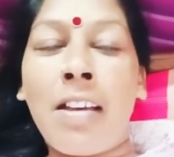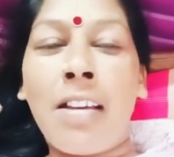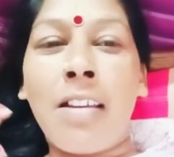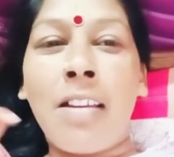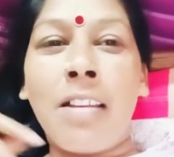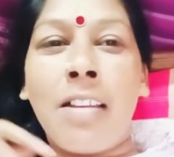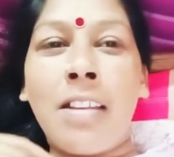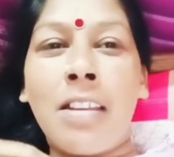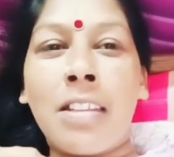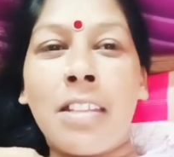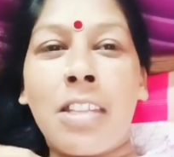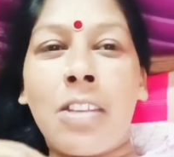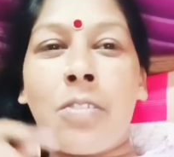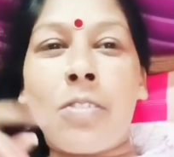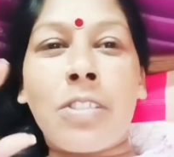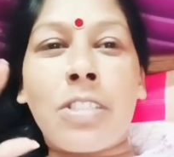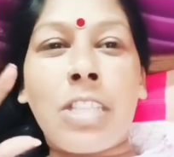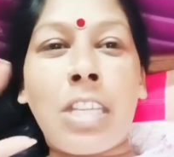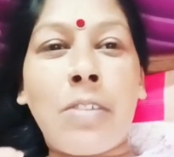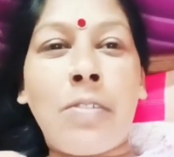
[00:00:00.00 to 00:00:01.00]
क्योंकि सेवा
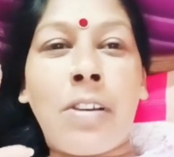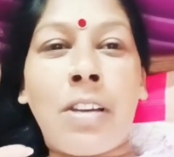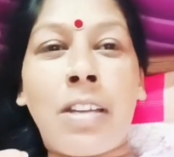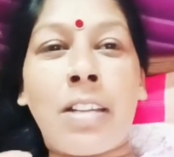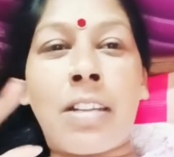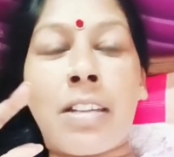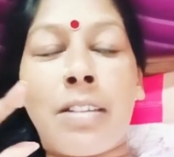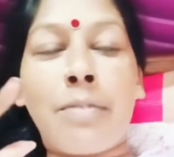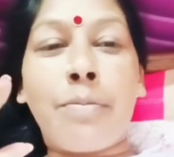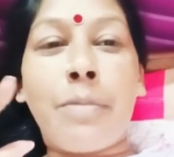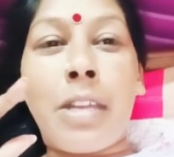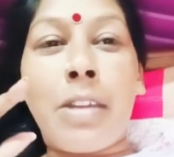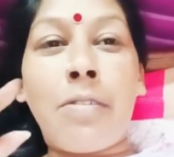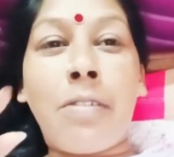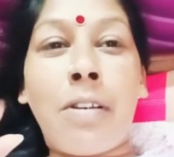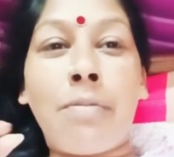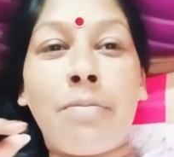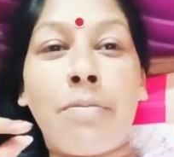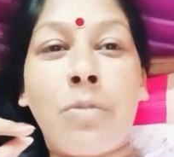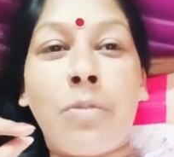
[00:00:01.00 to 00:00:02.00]
कर मेवा
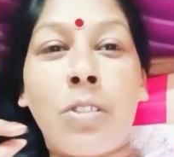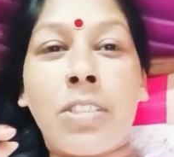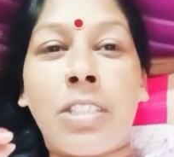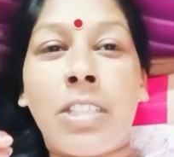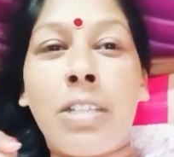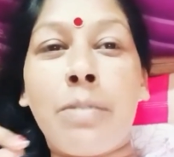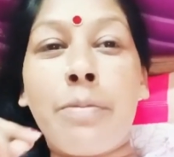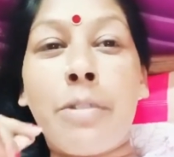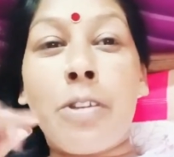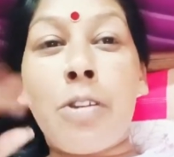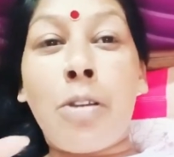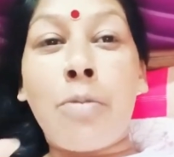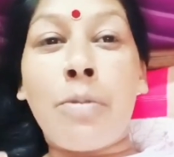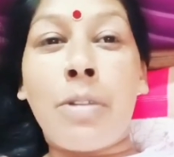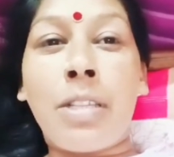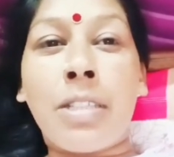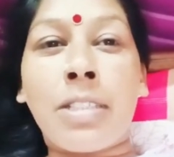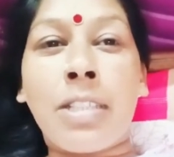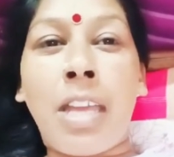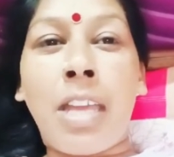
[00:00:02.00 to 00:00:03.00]
बोलते हैं ना मेवा मिलता है
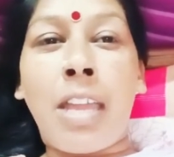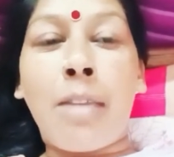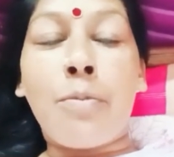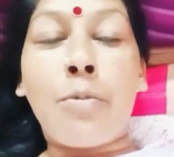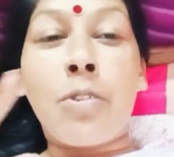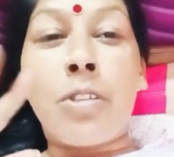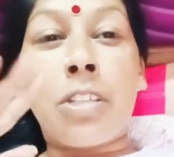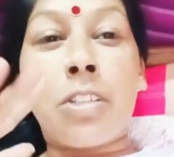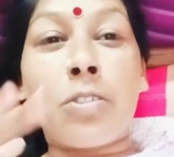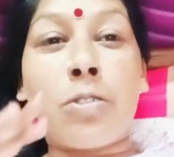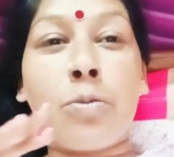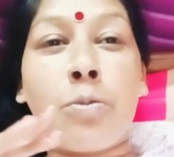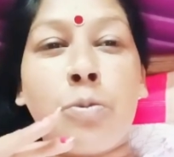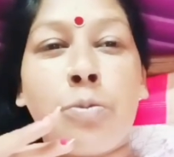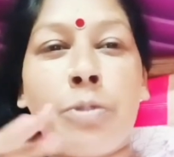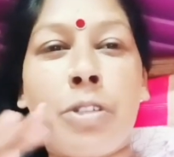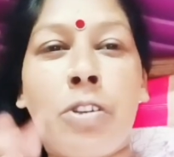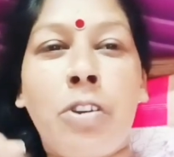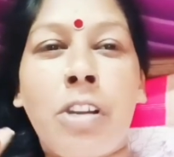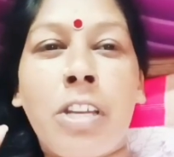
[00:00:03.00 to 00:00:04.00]
मेरे को तो मेवा की
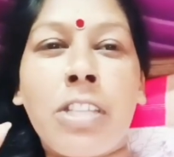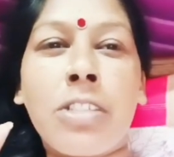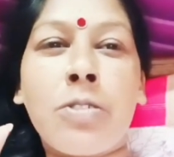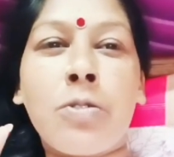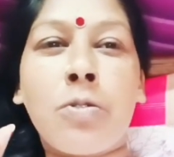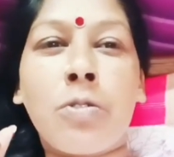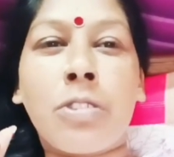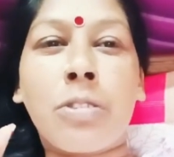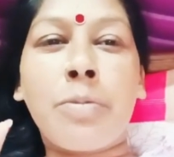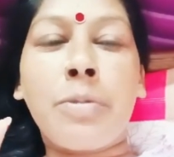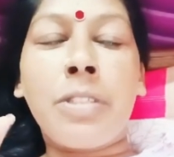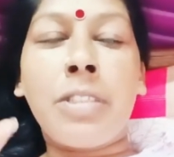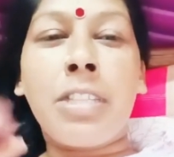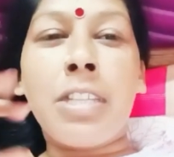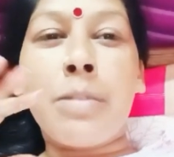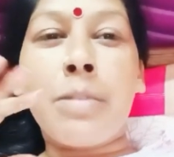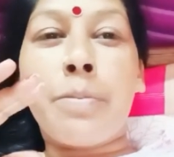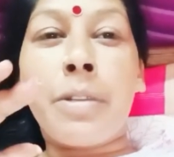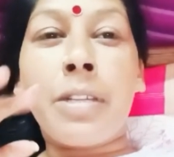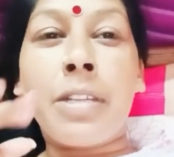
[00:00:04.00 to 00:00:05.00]
ज़रूरत भी थी पर
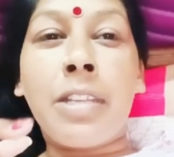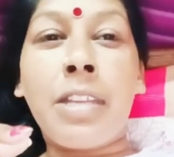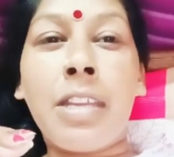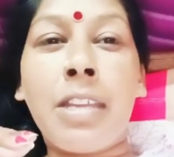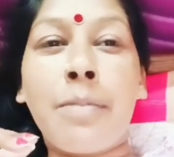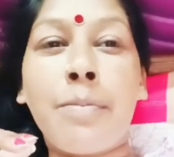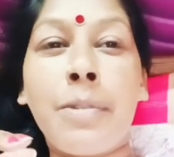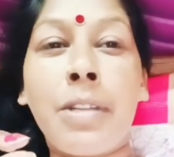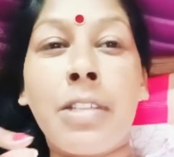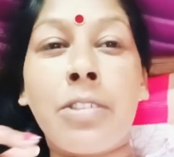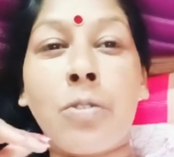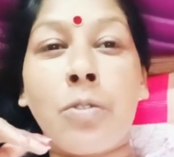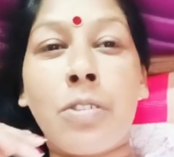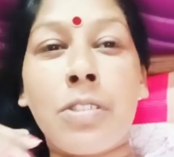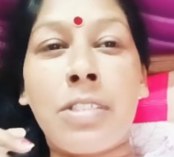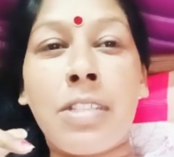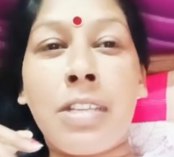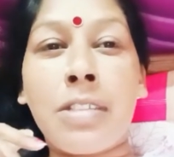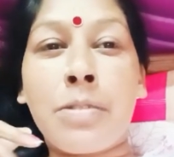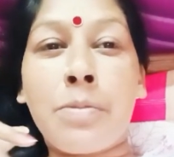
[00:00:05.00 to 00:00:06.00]
ये मैंने थोड़ी सी
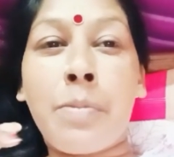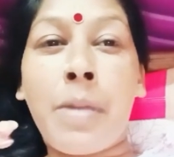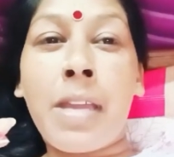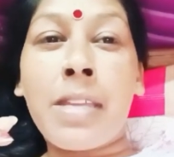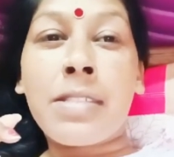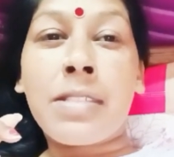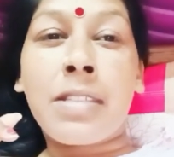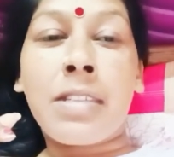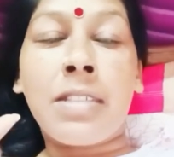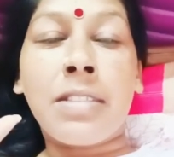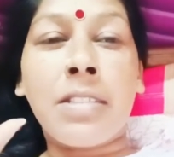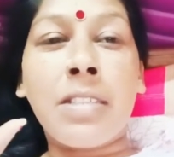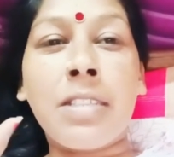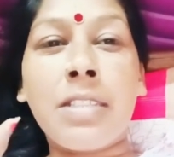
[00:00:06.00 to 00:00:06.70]
आजमाइश की थी किसी